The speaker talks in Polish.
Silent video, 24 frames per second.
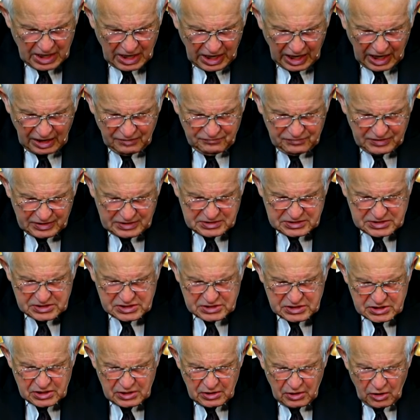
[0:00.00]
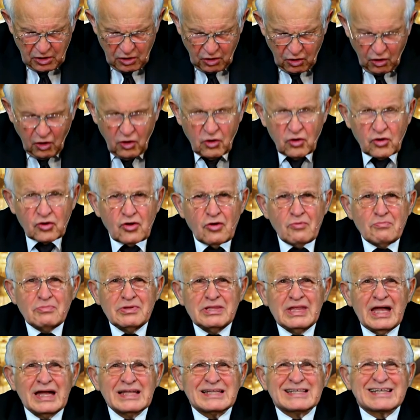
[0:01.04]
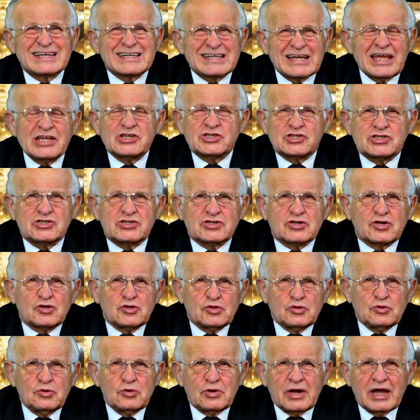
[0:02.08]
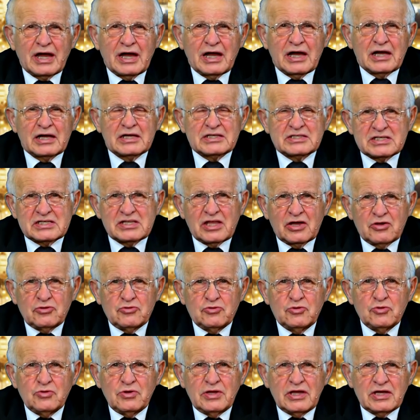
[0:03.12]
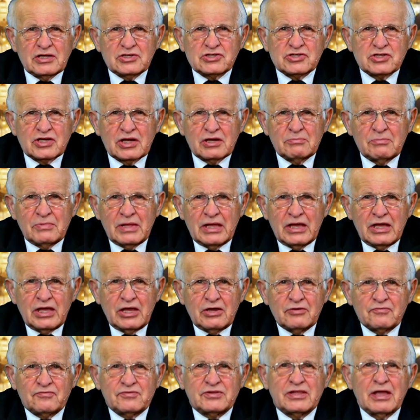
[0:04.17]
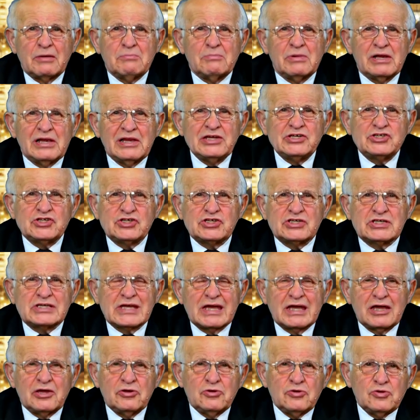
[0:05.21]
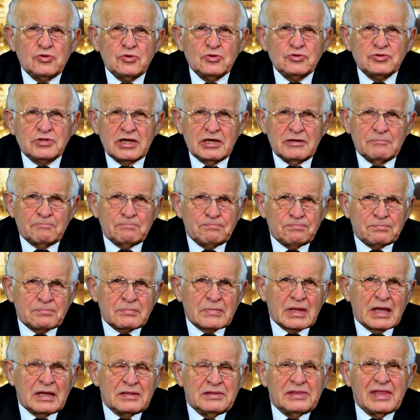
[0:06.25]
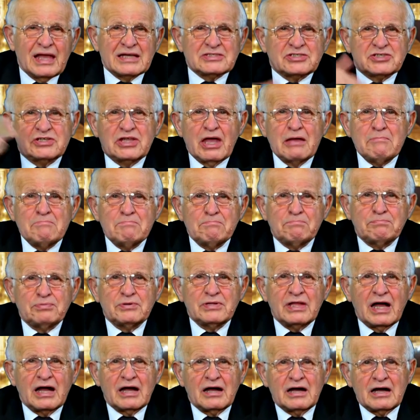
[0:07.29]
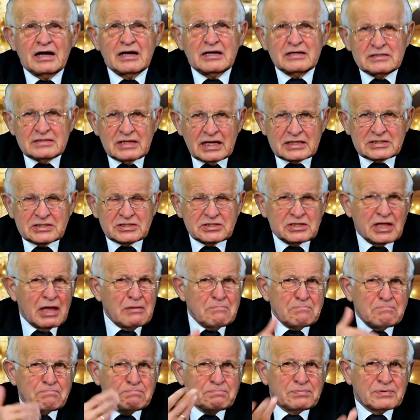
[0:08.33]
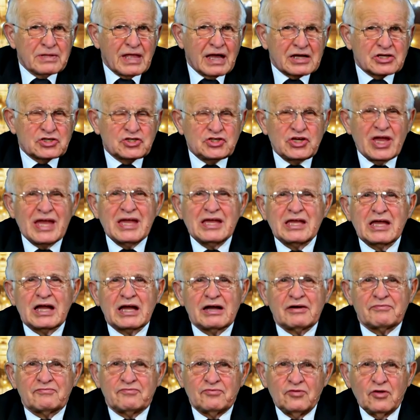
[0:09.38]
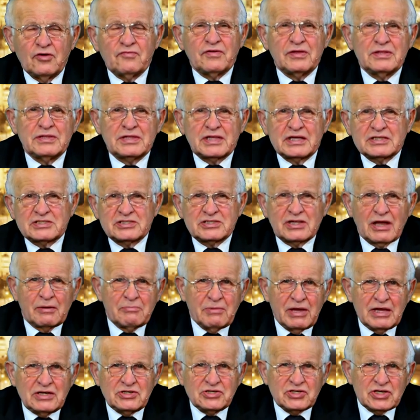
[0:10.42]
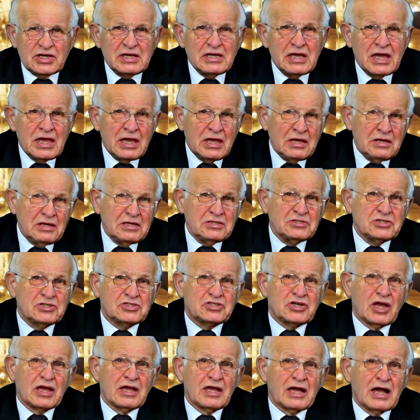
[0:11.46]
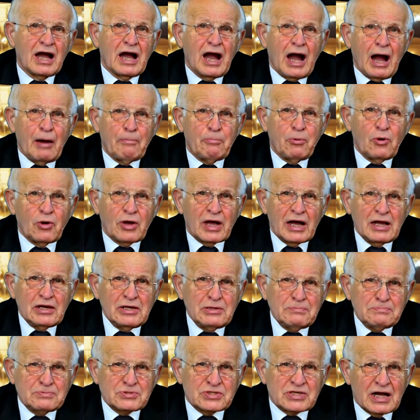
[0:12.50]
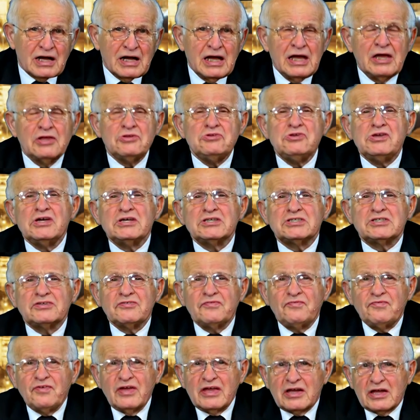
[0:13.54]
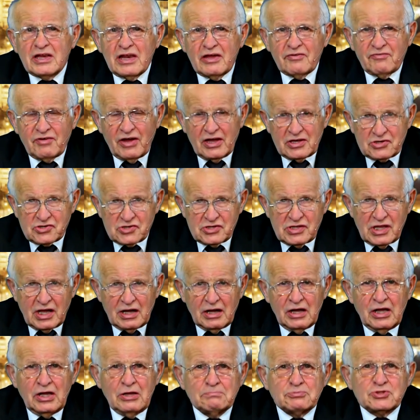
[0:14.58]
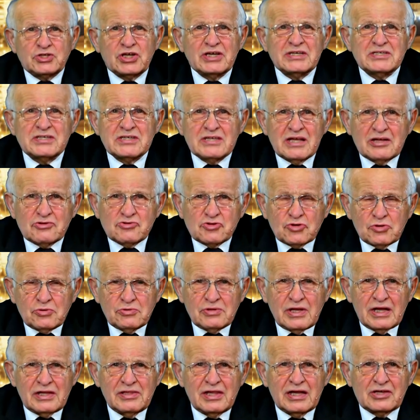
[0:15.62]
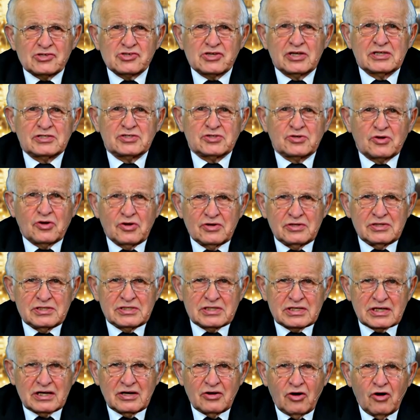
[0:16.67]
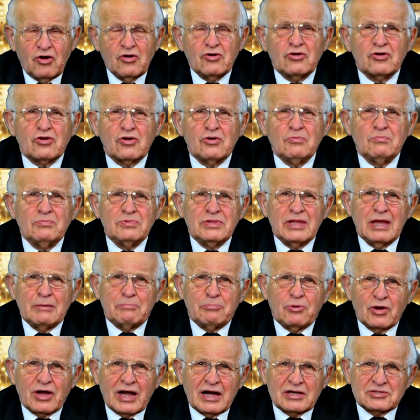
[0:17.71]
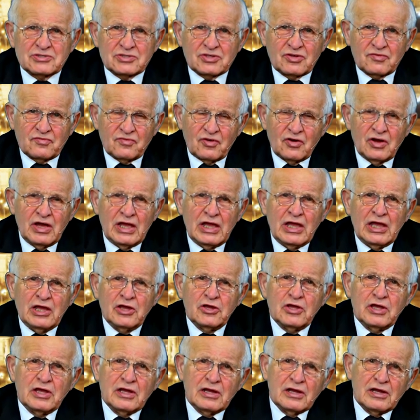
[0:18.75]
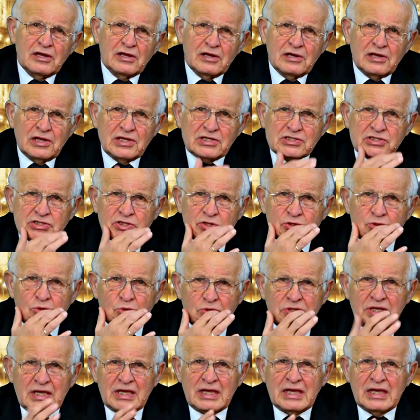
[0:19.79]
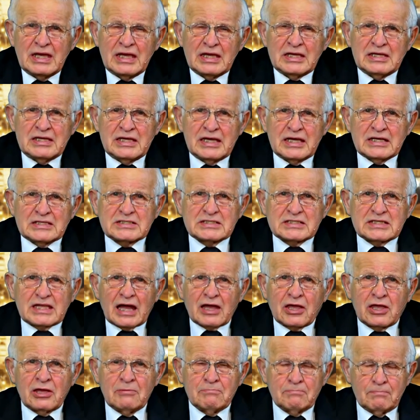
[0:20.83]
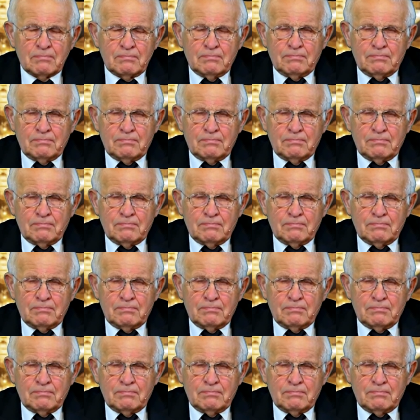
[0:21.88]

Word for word: A więc ogromna treść, która znajduje się w tym liście Judy Następna, następna księga w Nowym Testamencie jest księga Apokalipsa. Niezwykle ważna, przeznaczona na czas końca. Ogromne bogactwo. I list Judy jest takim